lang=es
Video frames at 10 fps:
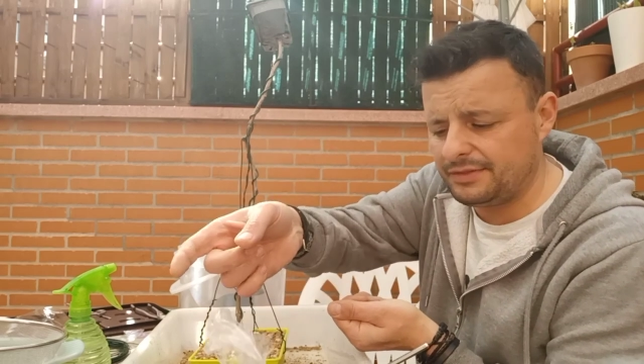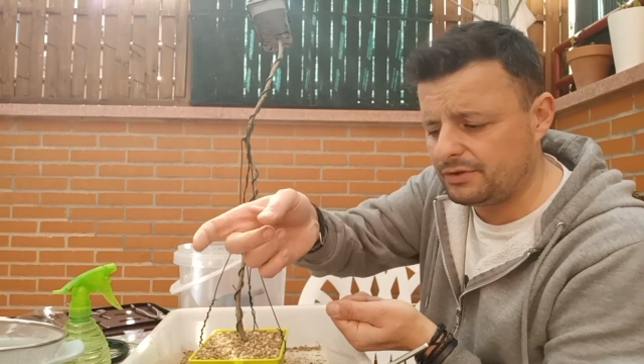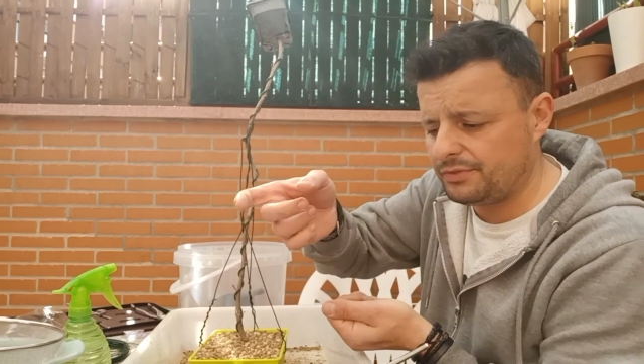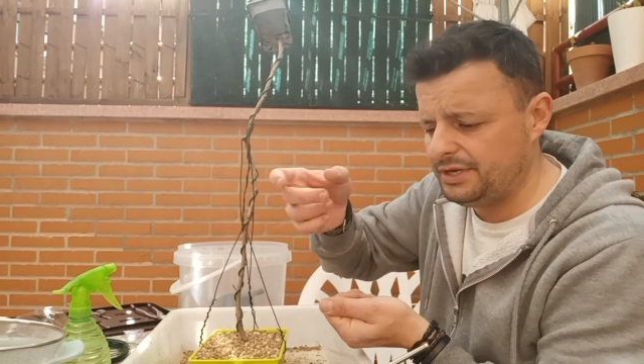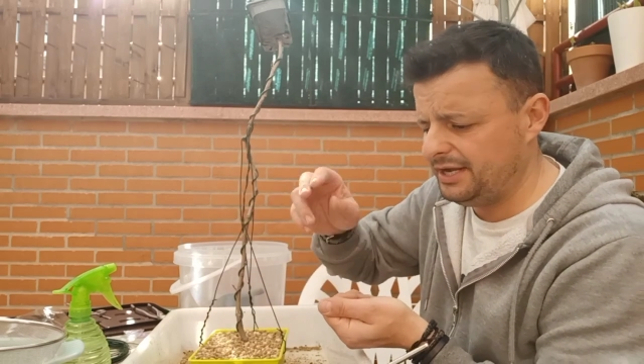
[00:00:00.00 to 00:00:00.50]

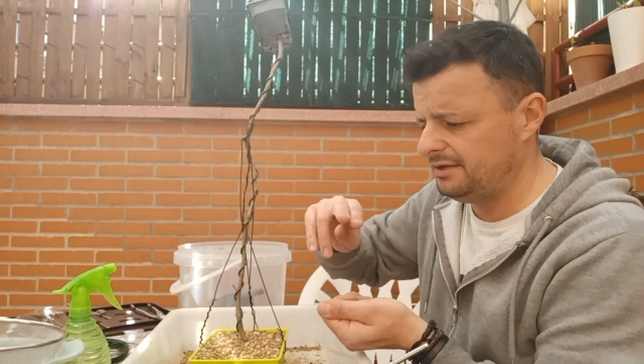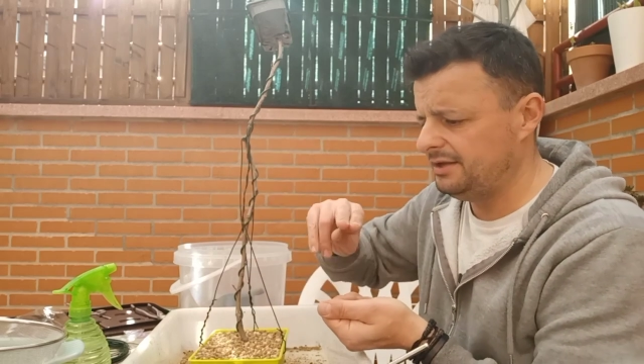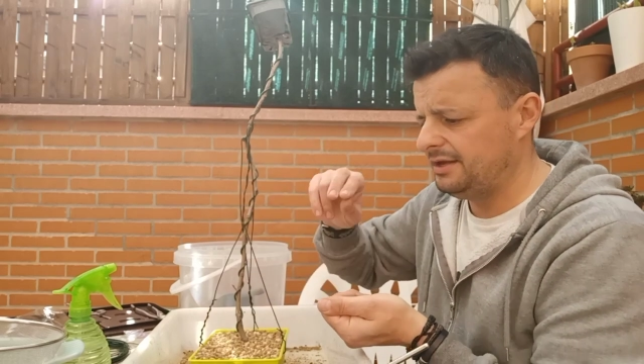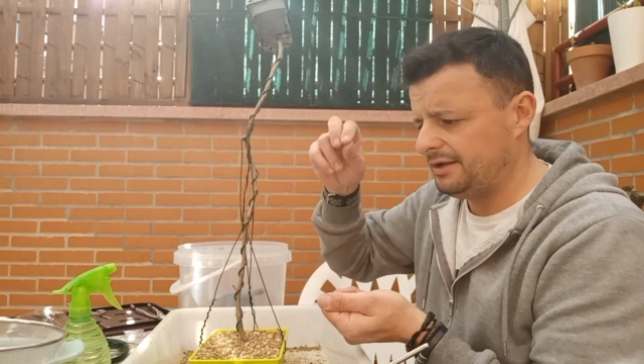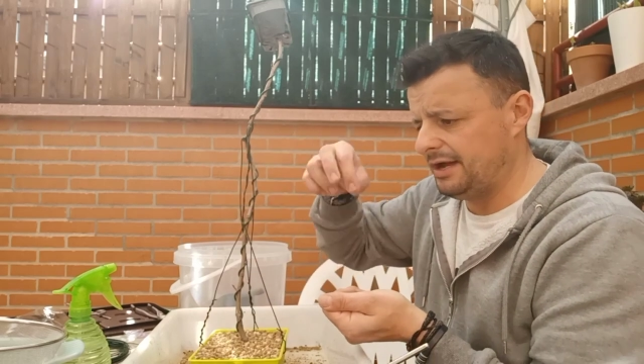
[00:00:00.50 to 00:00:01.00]
de cocina,
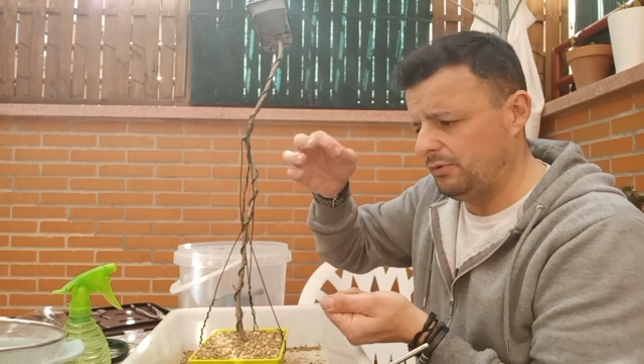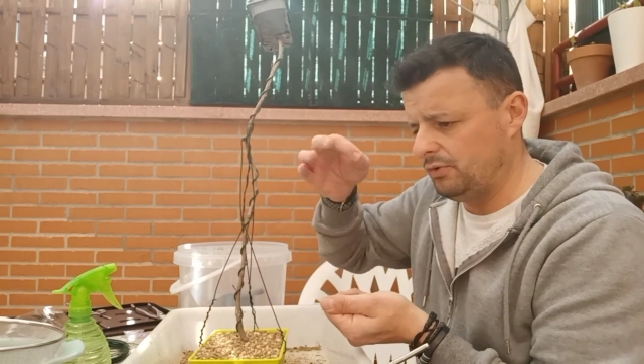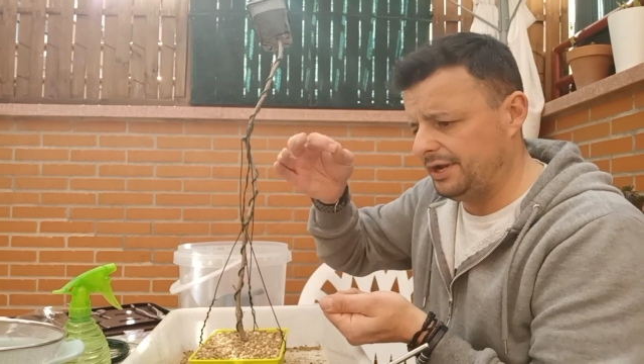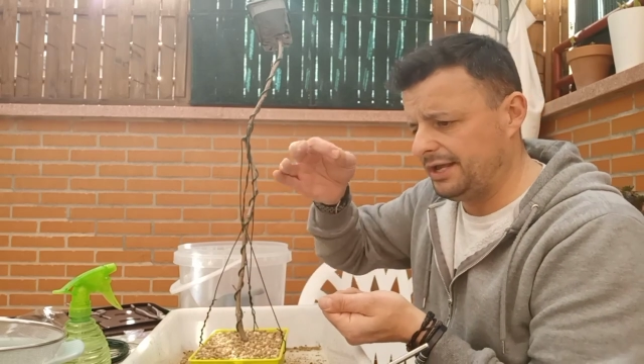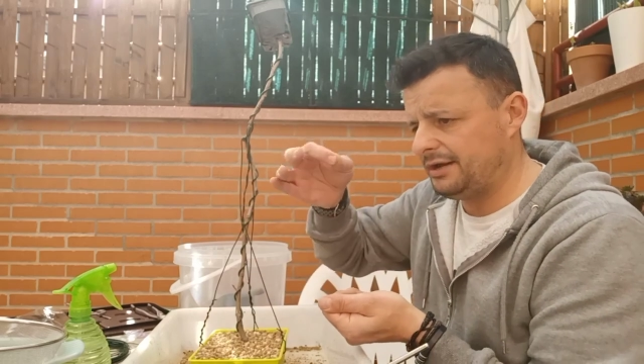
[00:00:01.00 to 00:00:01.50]

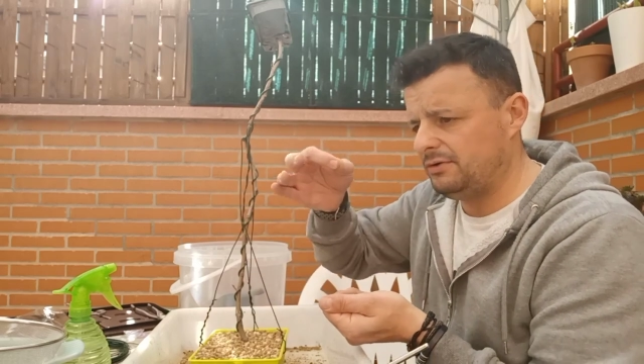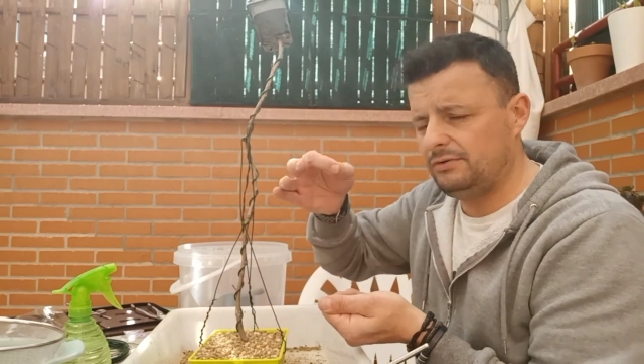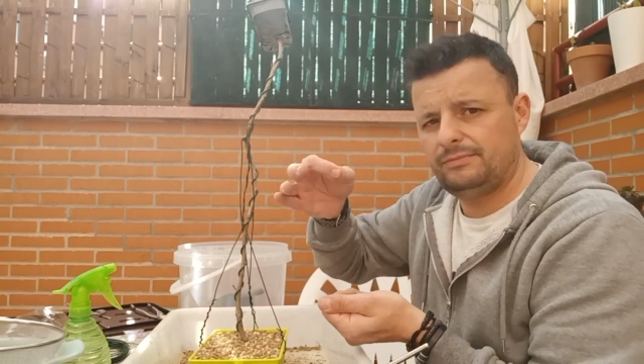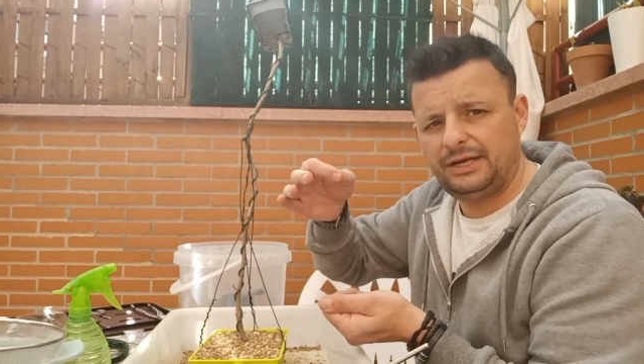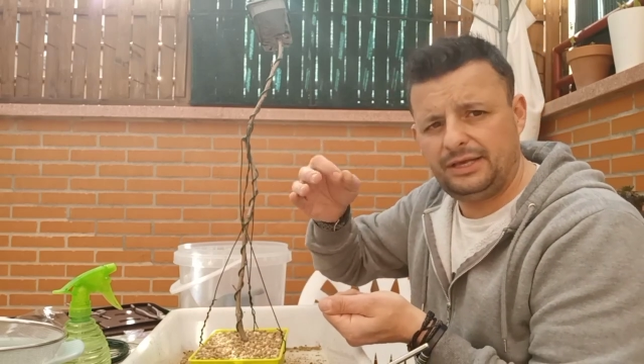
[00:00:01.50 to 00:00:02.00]

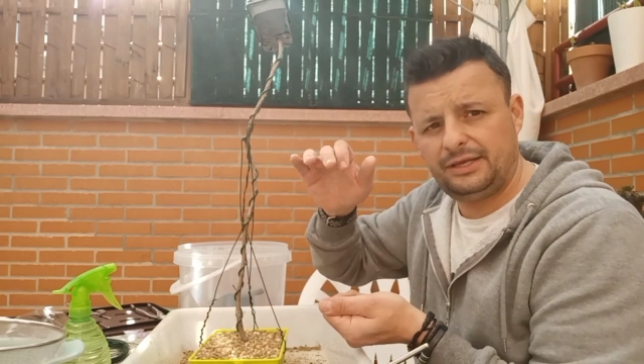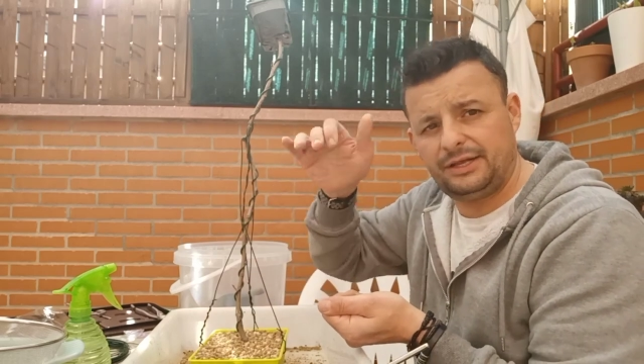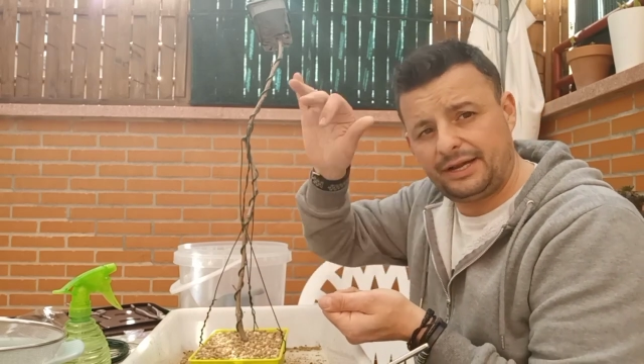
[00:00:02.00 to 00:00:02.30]
agujerearlo, ¿vale?